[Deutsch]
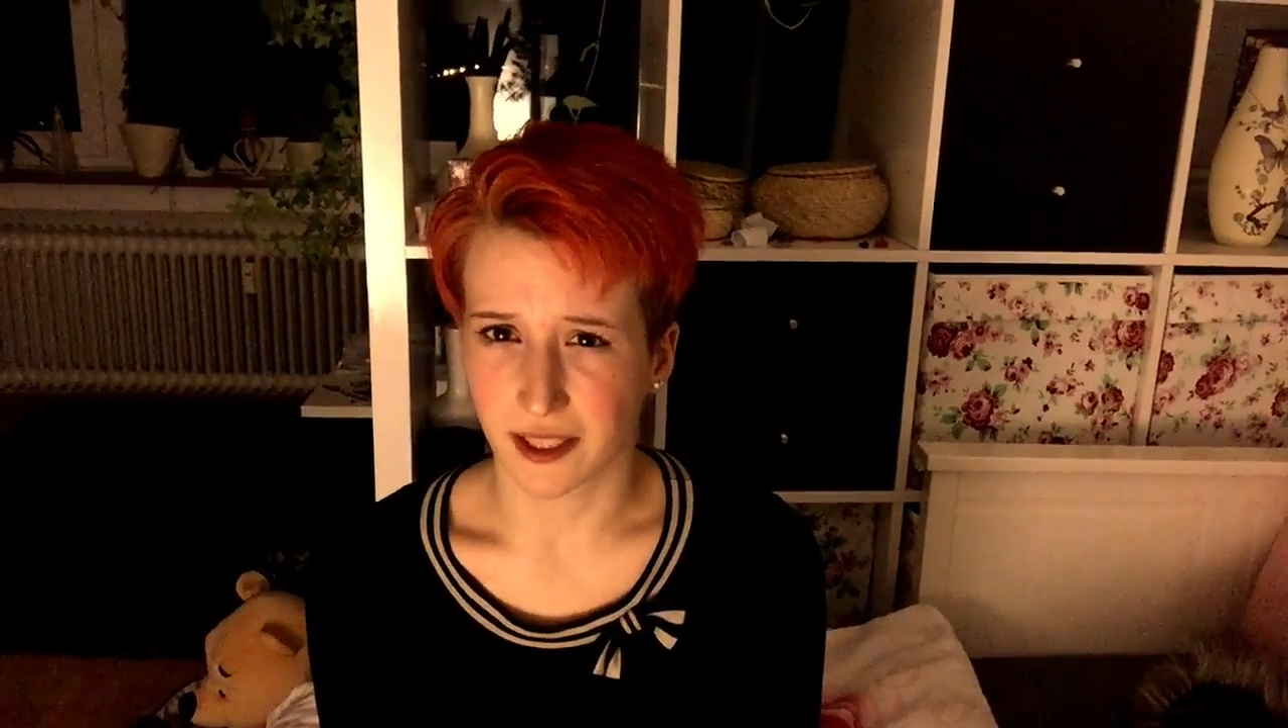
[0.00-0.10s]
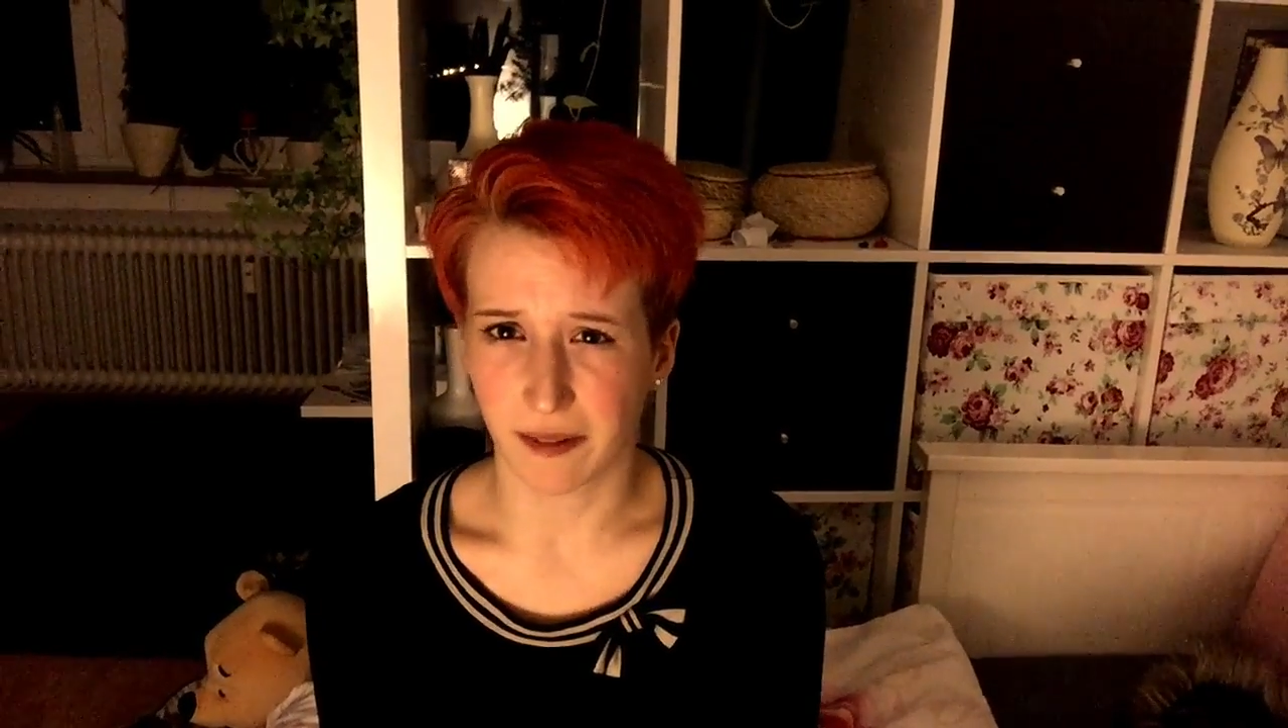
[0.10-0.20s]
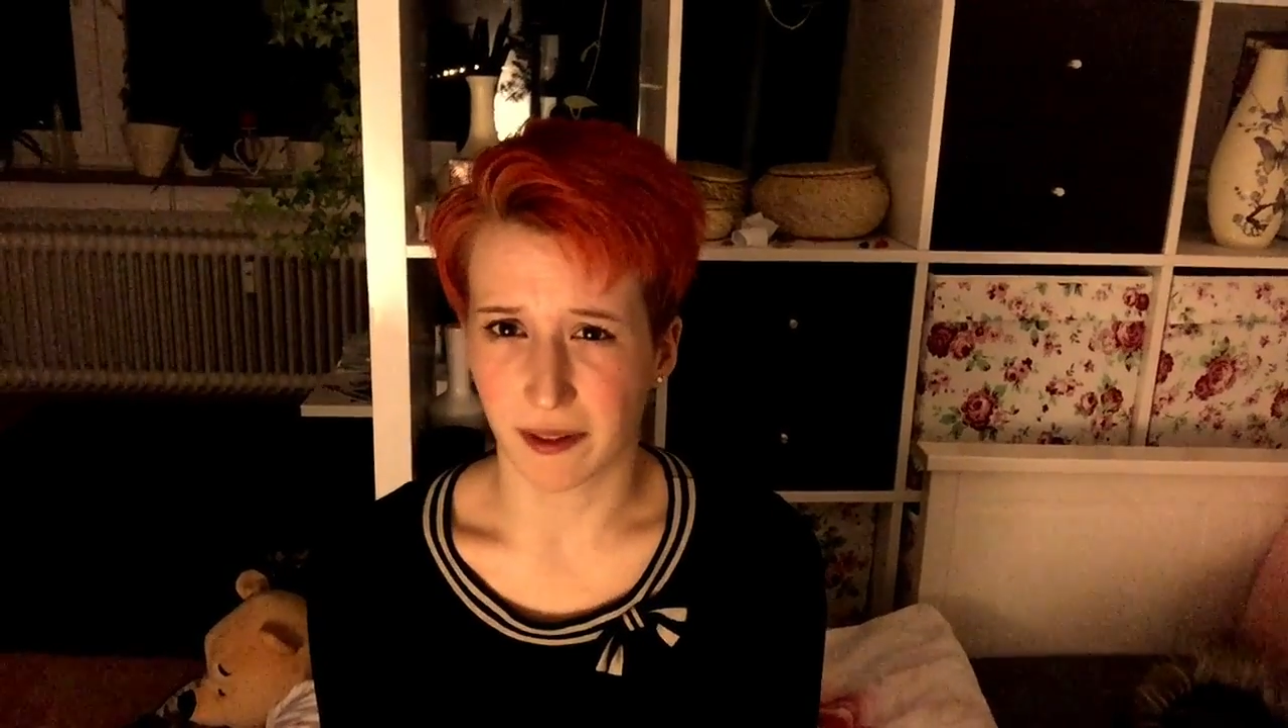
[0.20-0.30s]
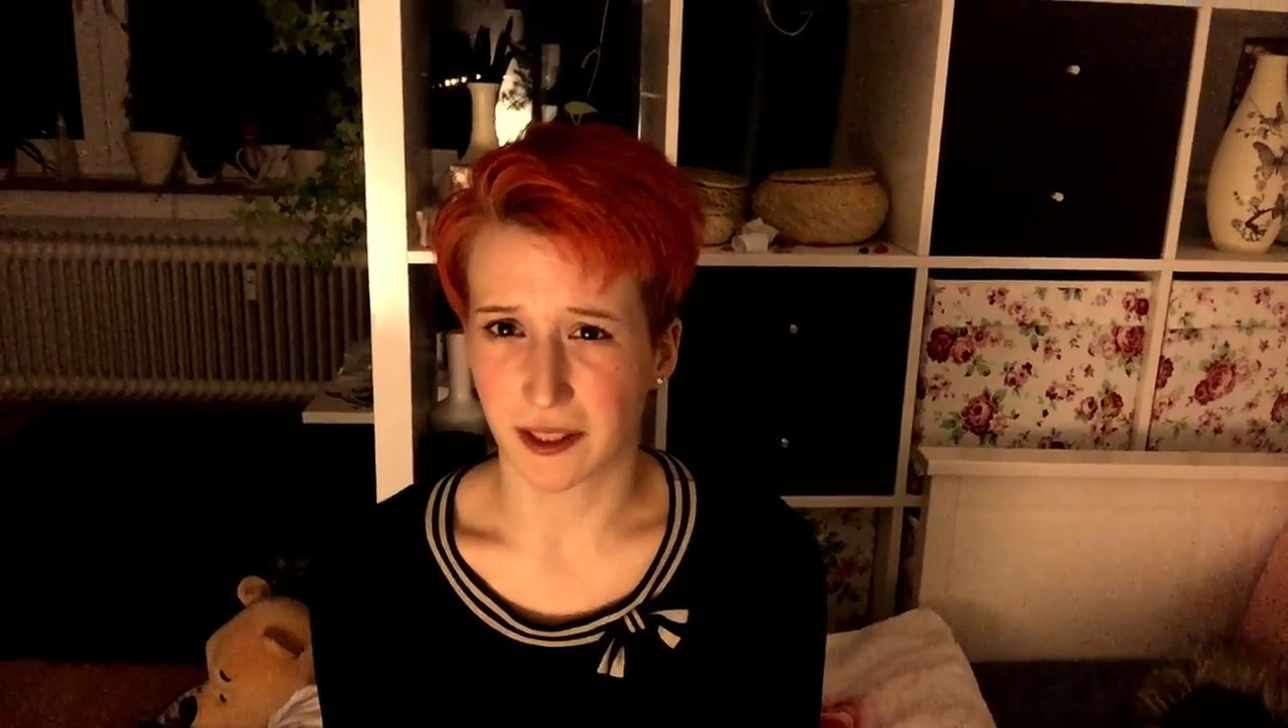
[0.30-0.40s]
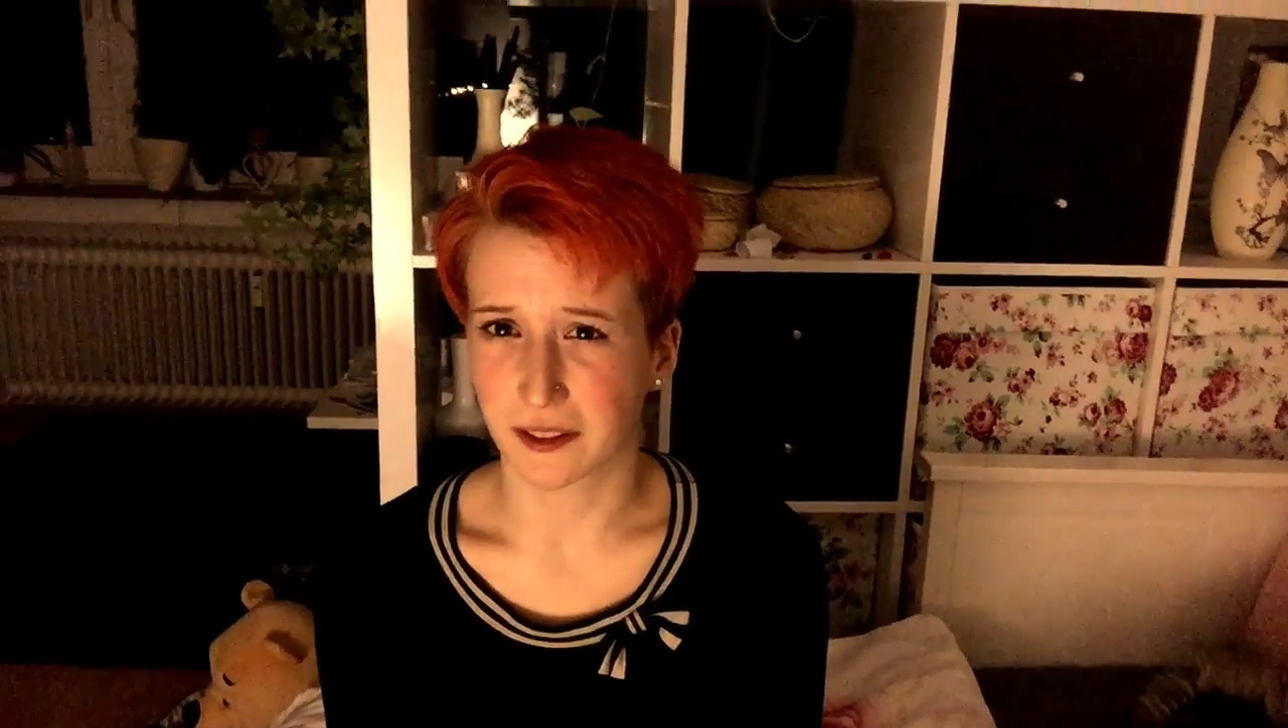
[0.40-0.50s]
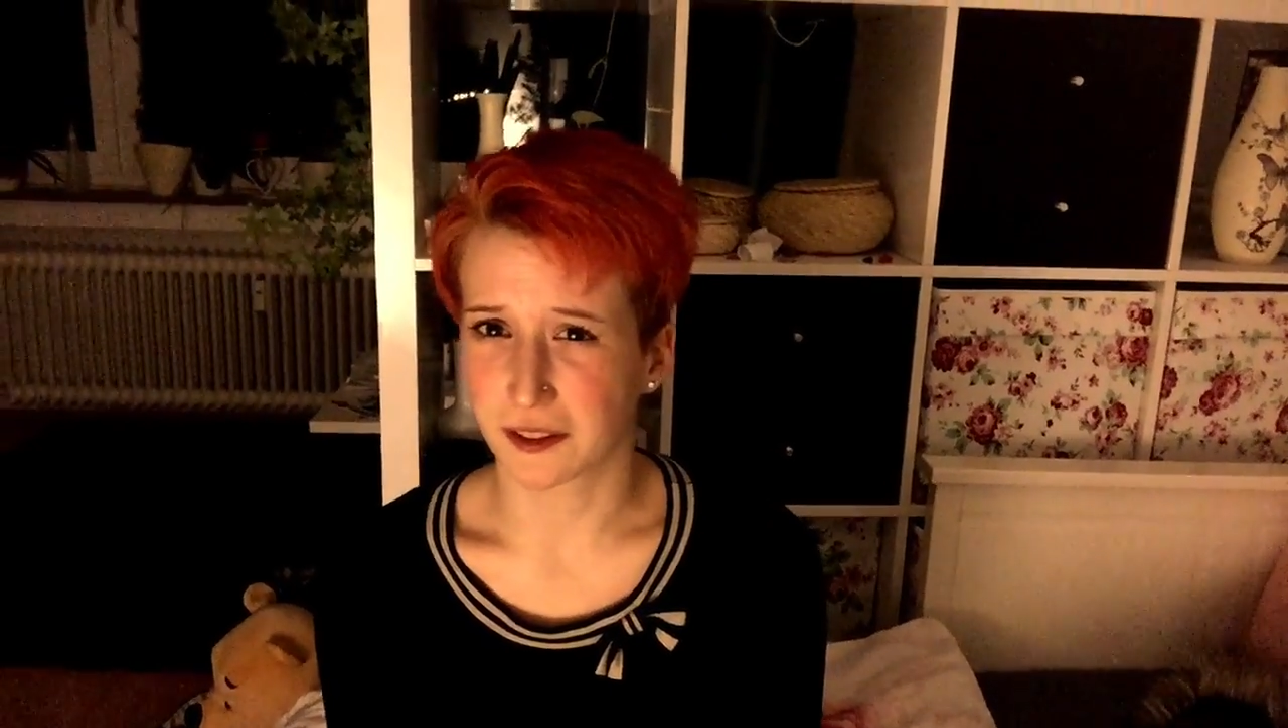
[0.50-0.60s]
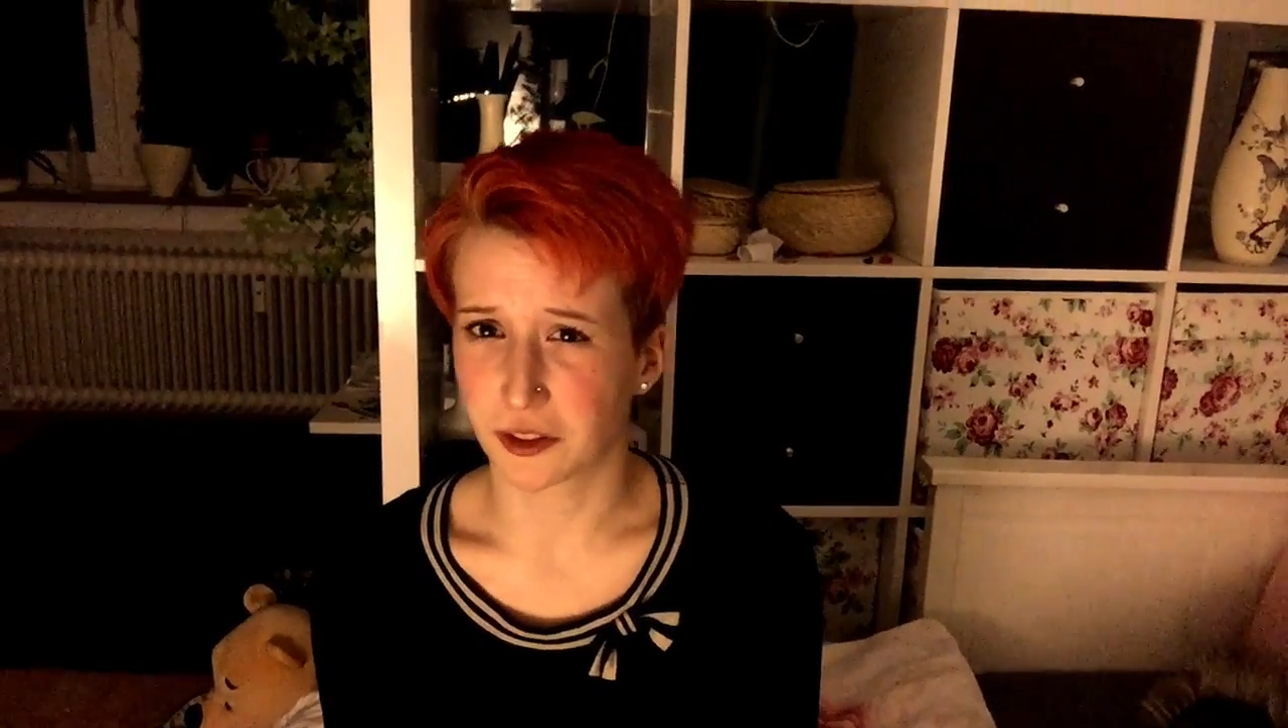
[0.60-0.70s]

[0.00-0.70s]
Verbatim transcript: kann man das